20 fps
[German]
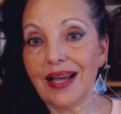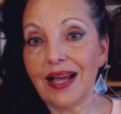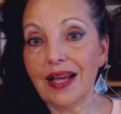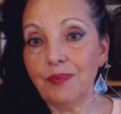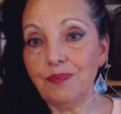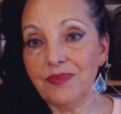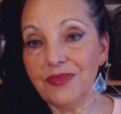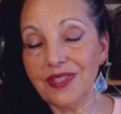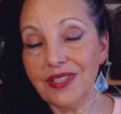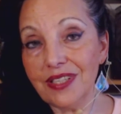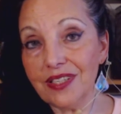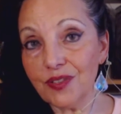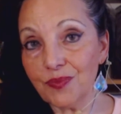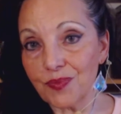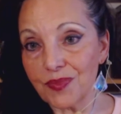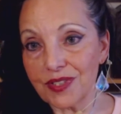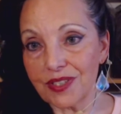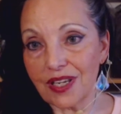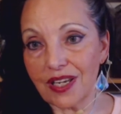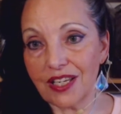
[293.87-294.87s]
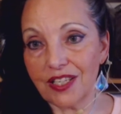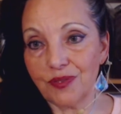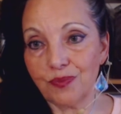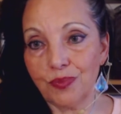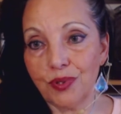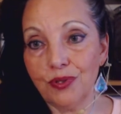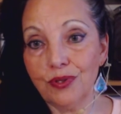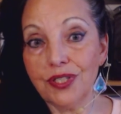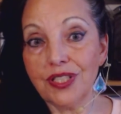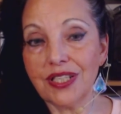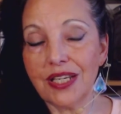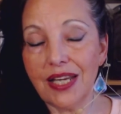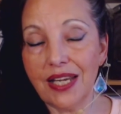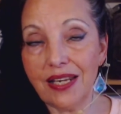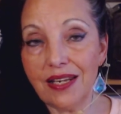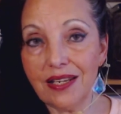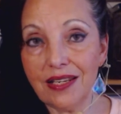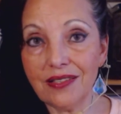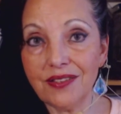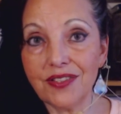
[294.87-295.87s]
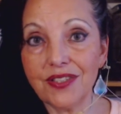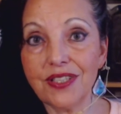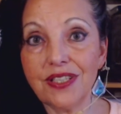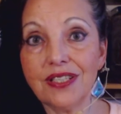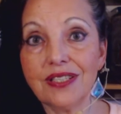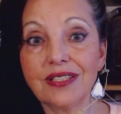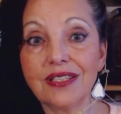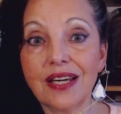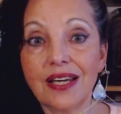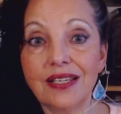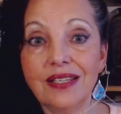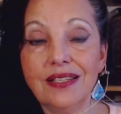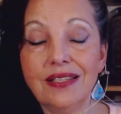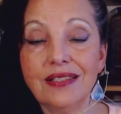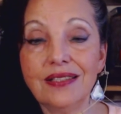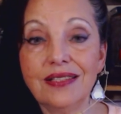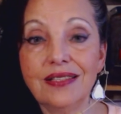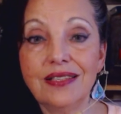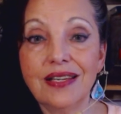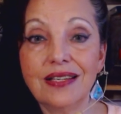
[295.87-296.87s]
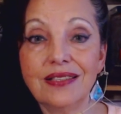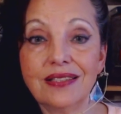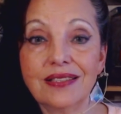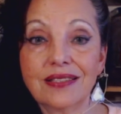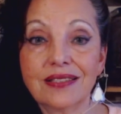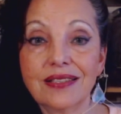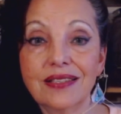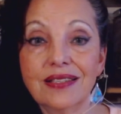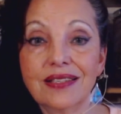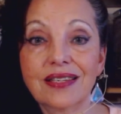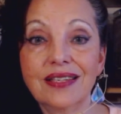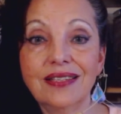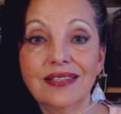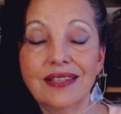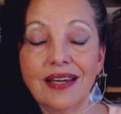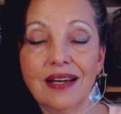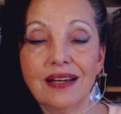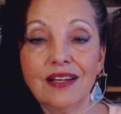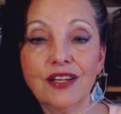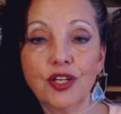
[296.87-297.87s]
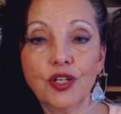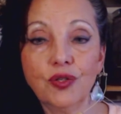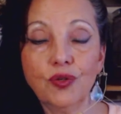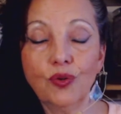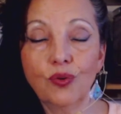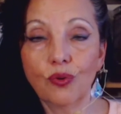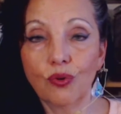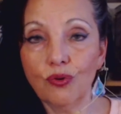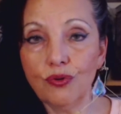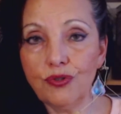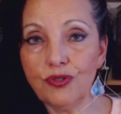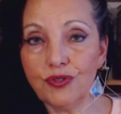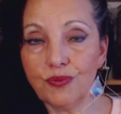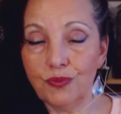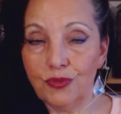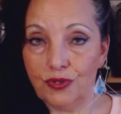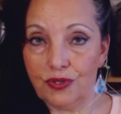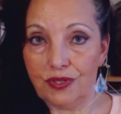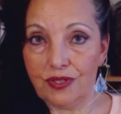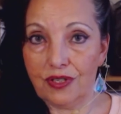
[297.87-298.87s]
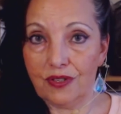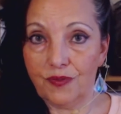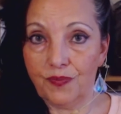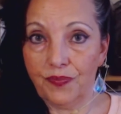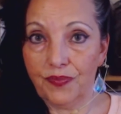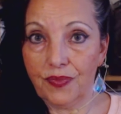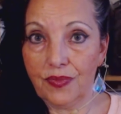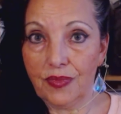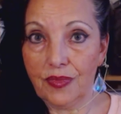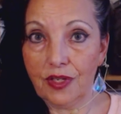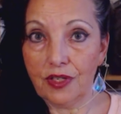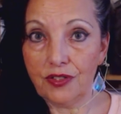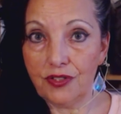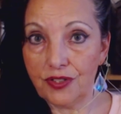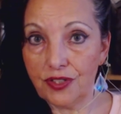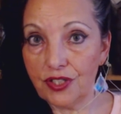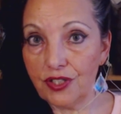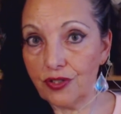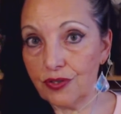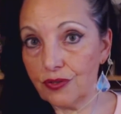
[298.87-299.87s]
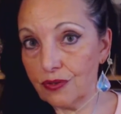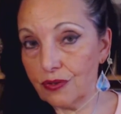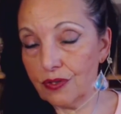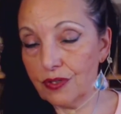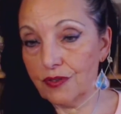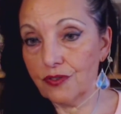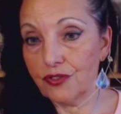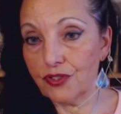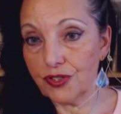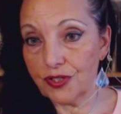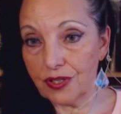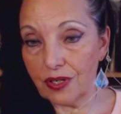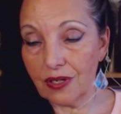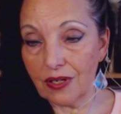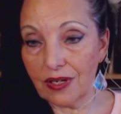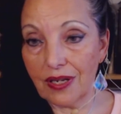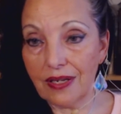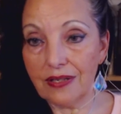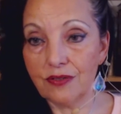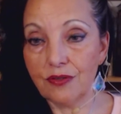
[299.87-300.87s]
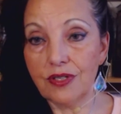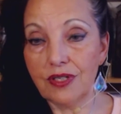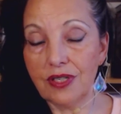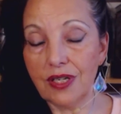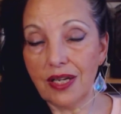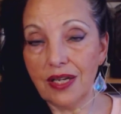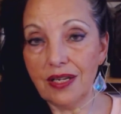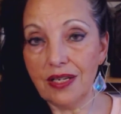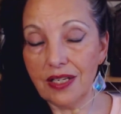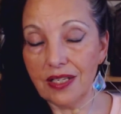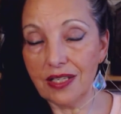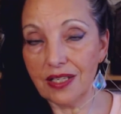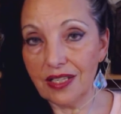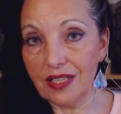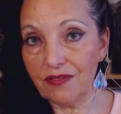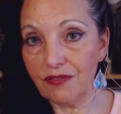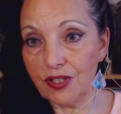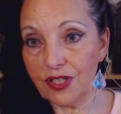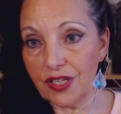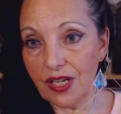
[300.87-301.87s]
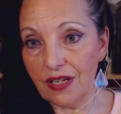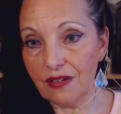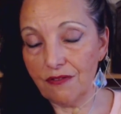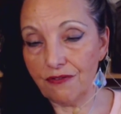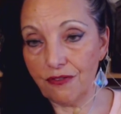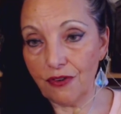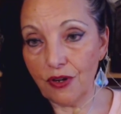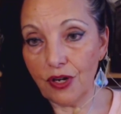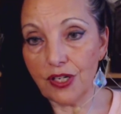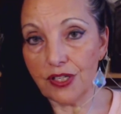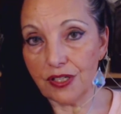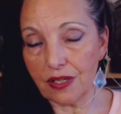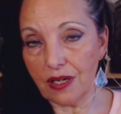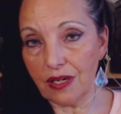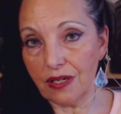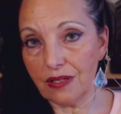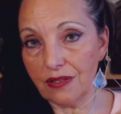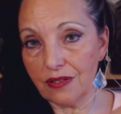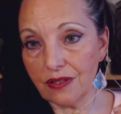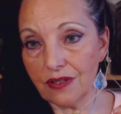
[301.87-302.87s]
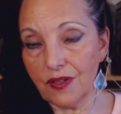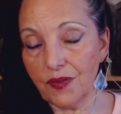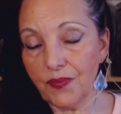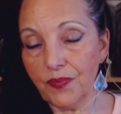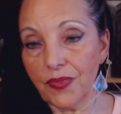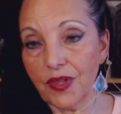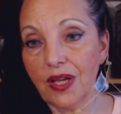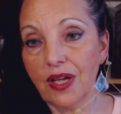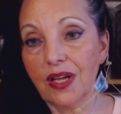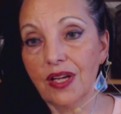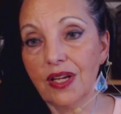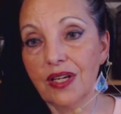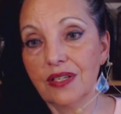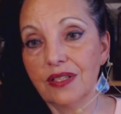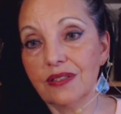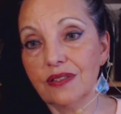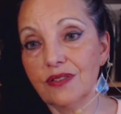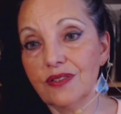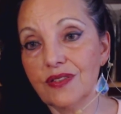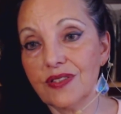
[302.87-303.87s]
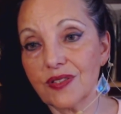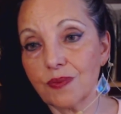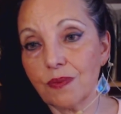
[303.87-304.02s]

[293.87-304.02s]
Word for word: Ab diesem Zeitpunkt ändert sich dann das äh, Gedankengrundmuster richtig doll stark. Also die Energie wird eine völlig andere. Und